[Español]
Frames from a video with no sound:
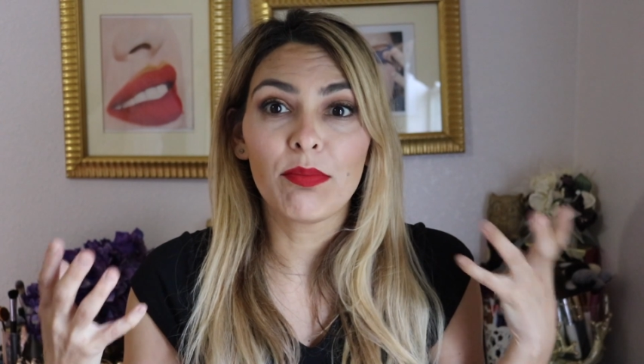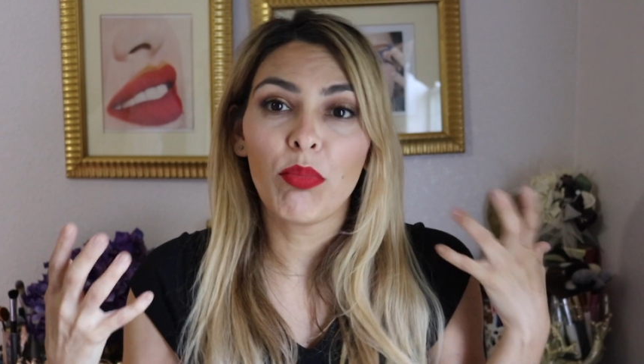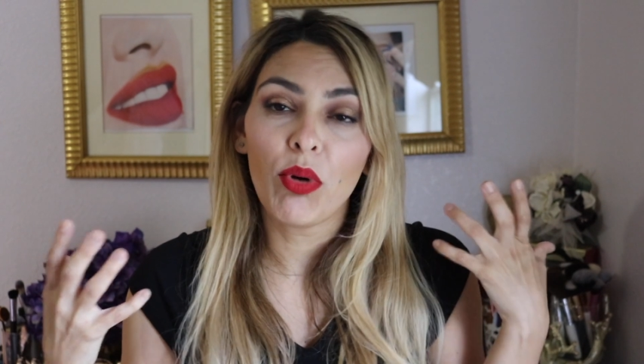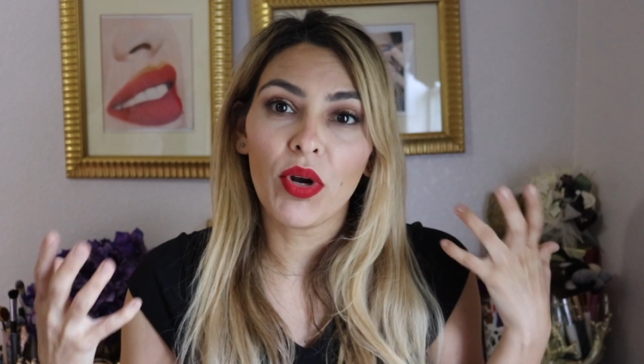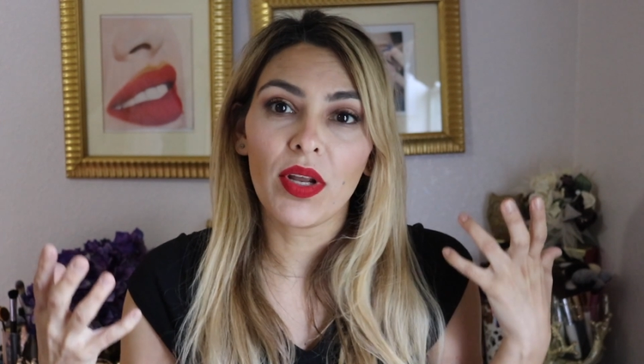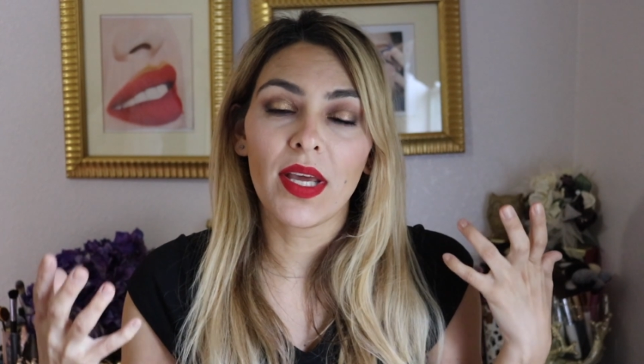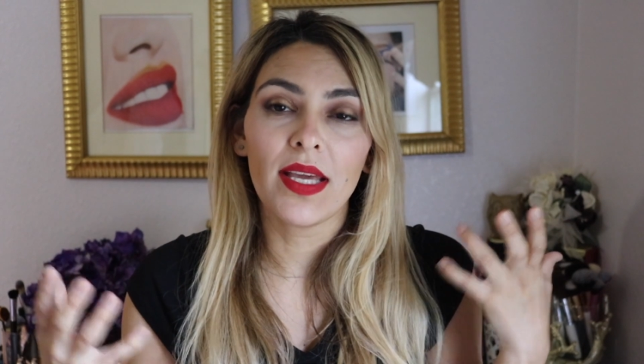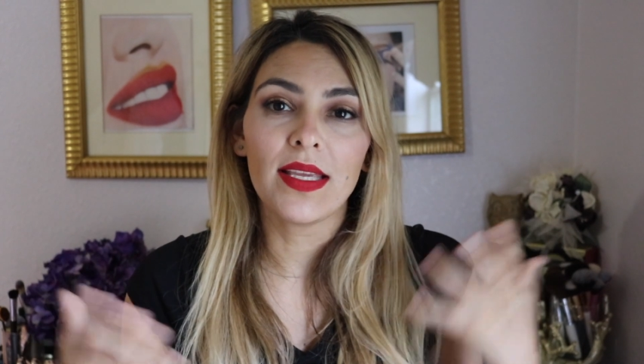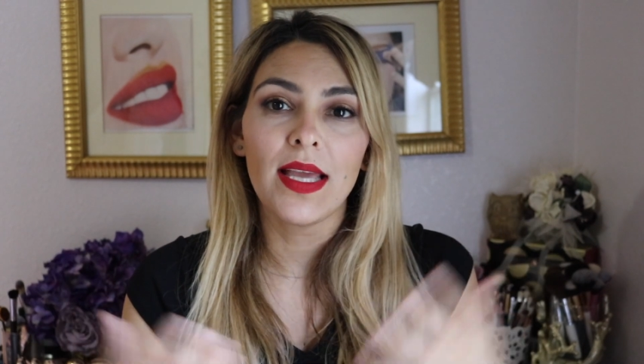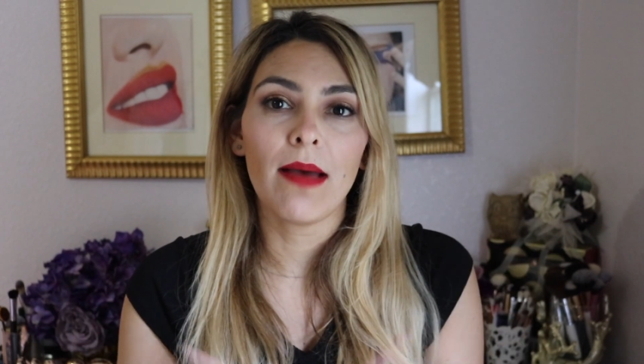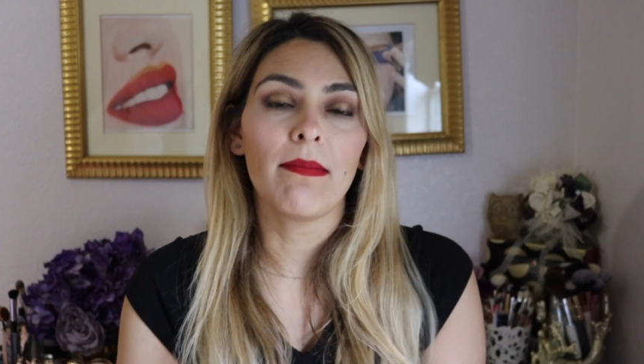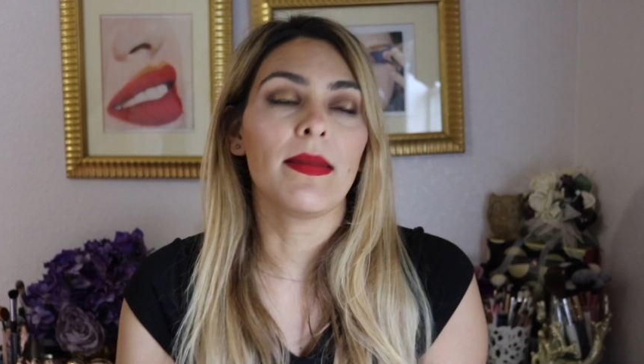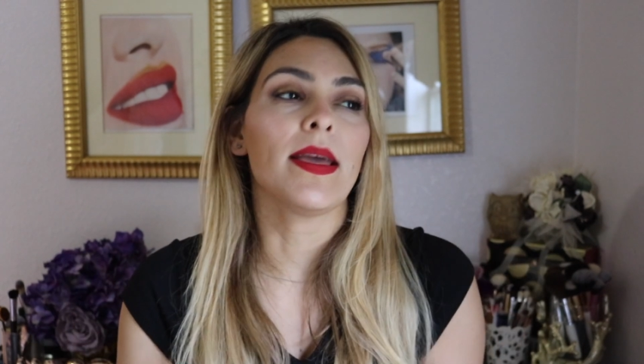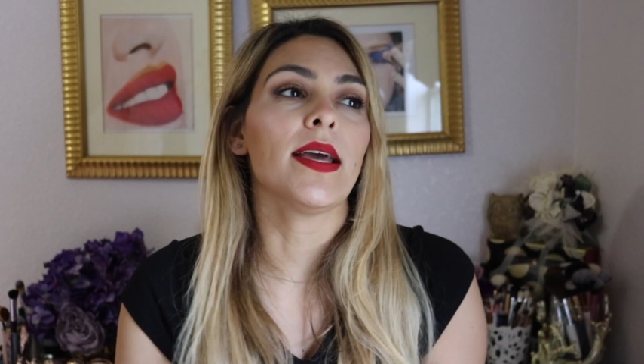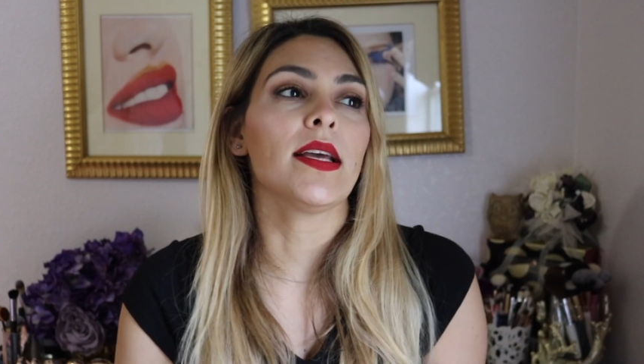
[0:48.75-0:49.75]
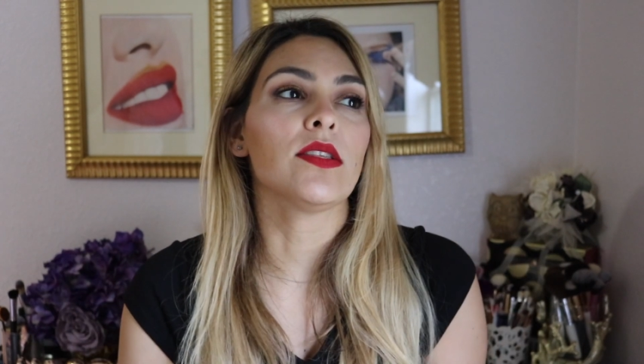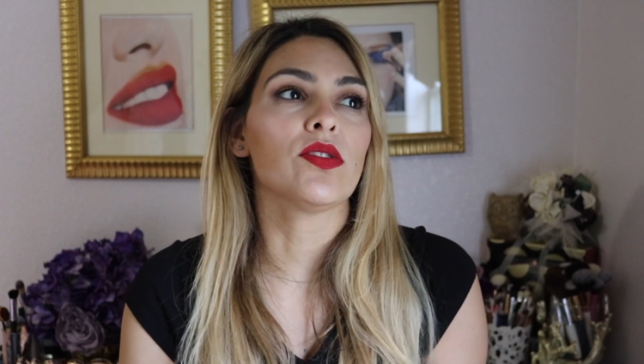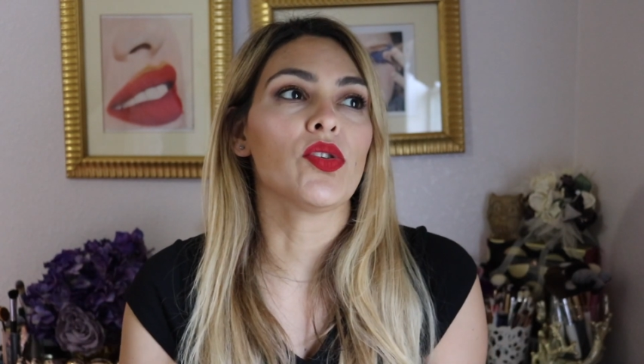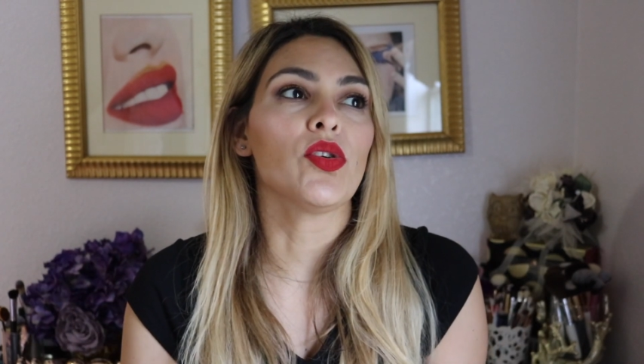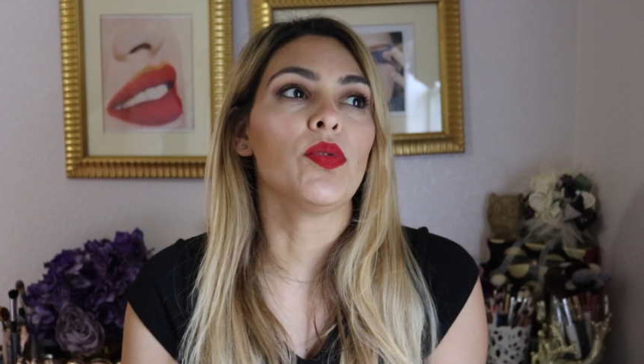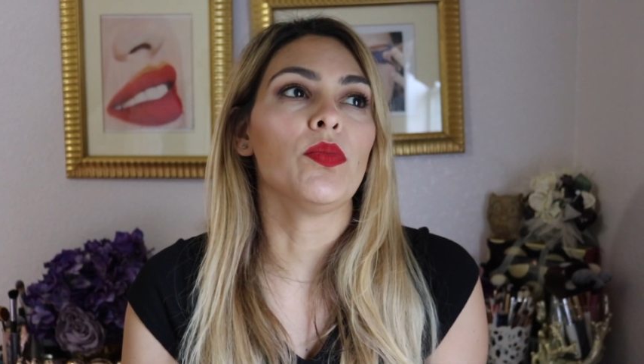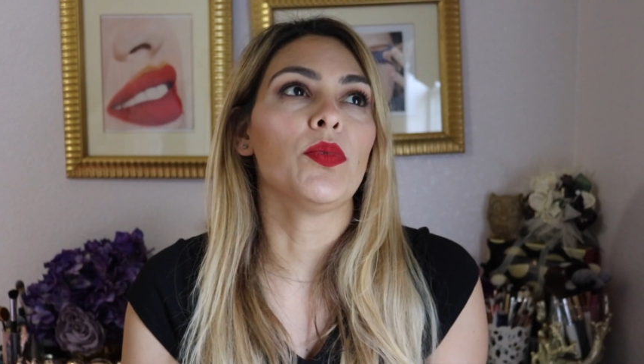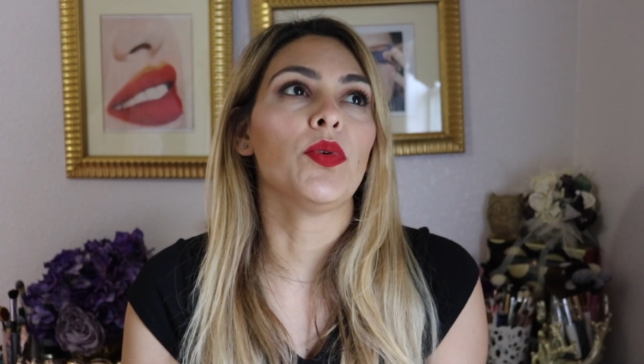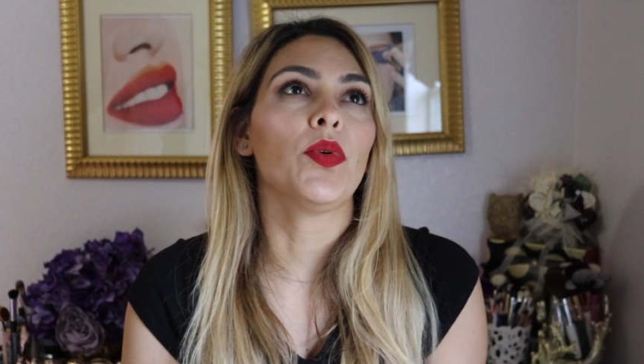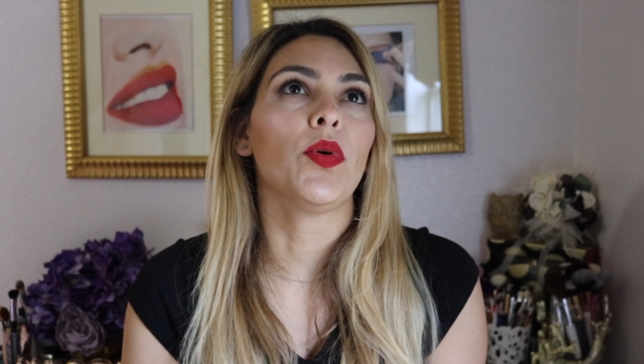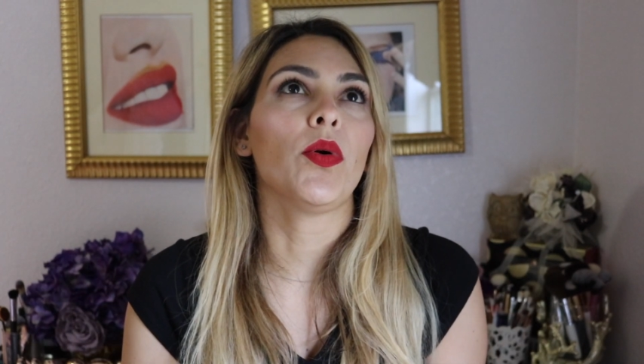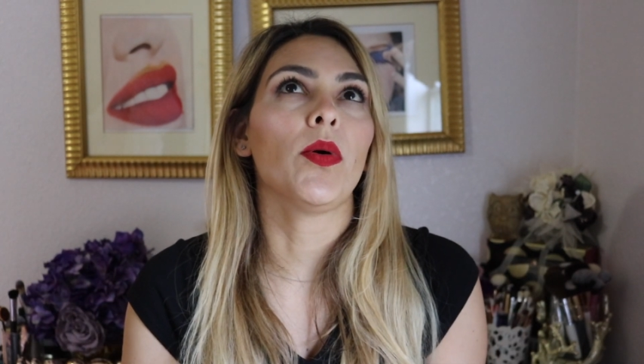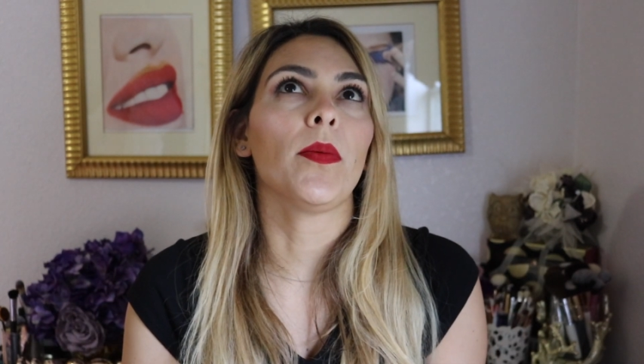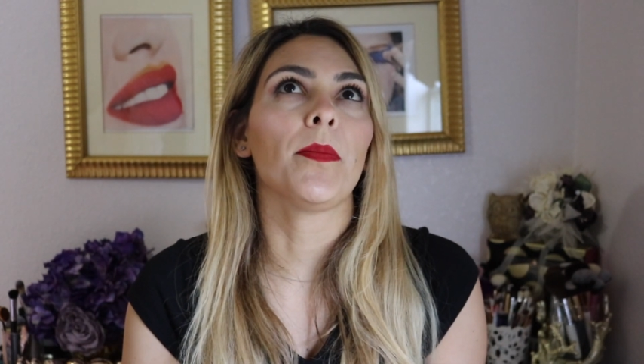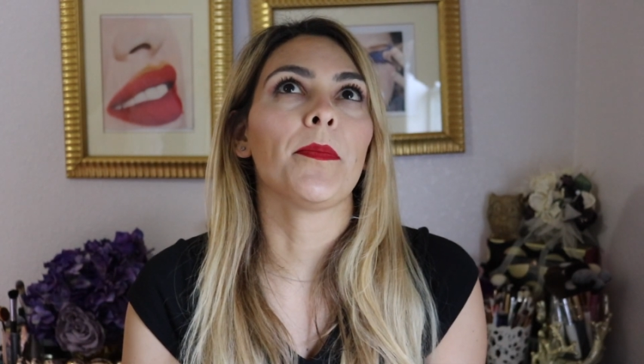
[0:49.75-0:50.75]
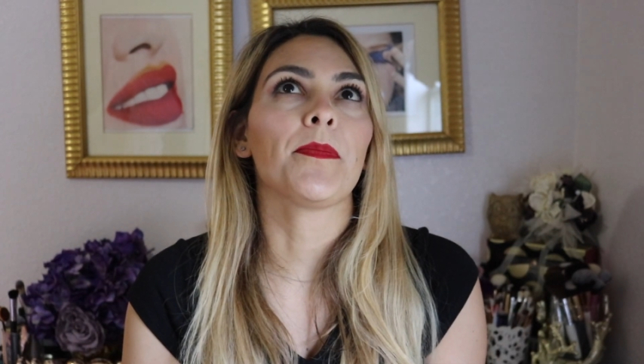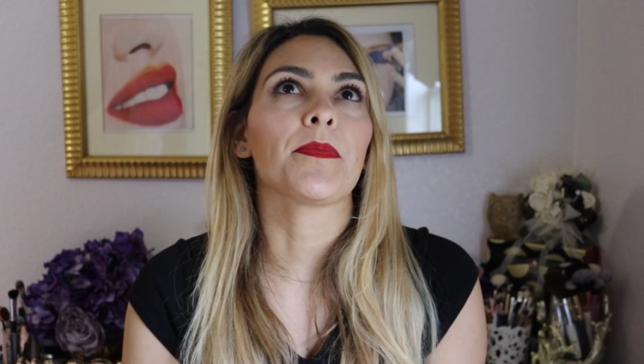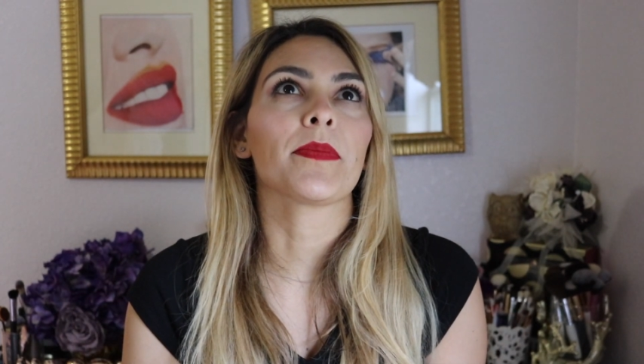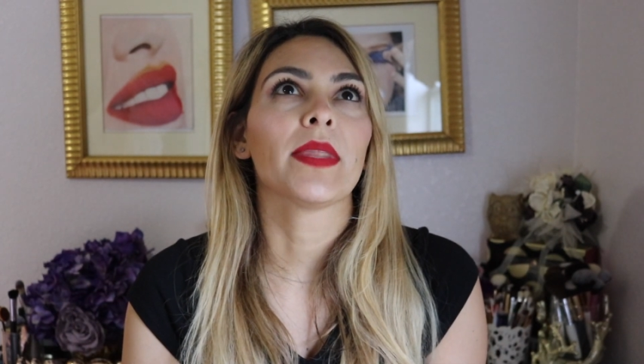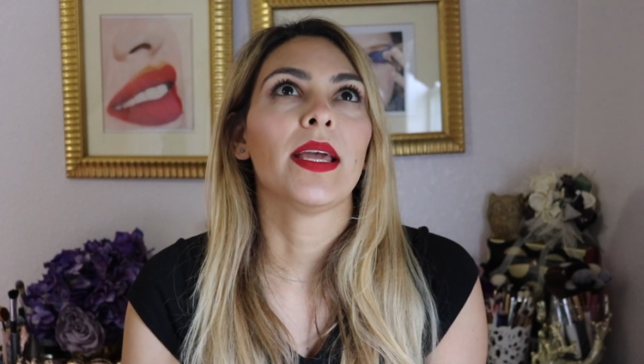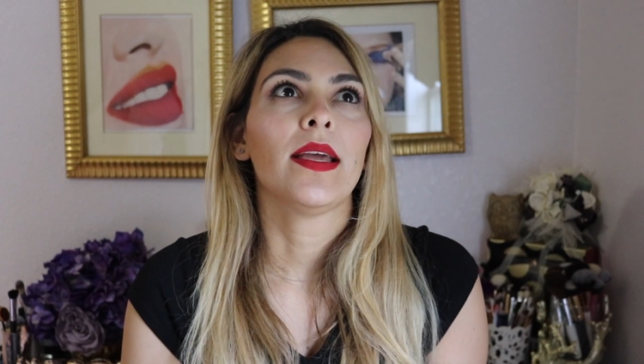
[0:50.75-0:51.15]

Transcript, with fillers: porque ya había hecho como... Mm,